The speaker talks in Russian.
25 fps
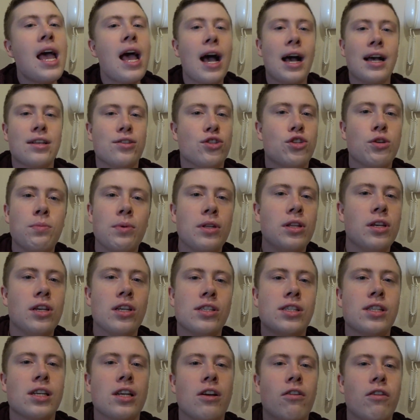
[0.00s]
особенно
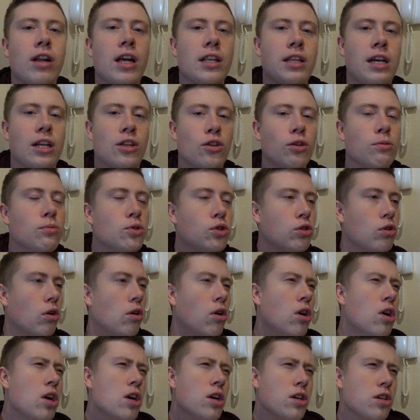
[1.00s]
если говорят о том,
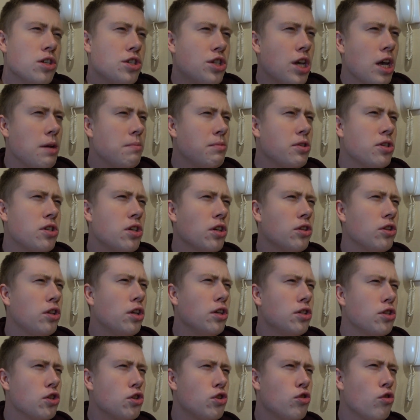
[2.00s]
что 70
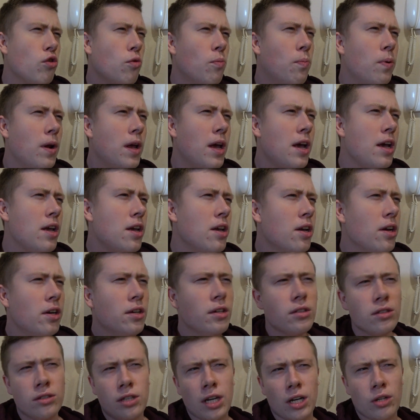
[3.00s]
тысяч рублей,
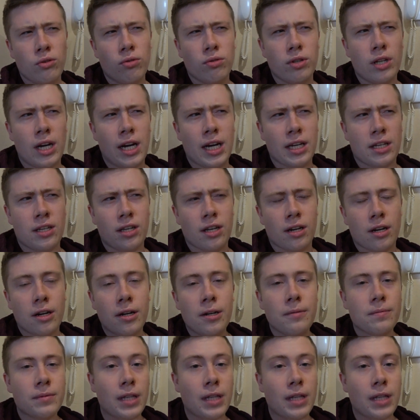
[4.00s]
да ну нахер.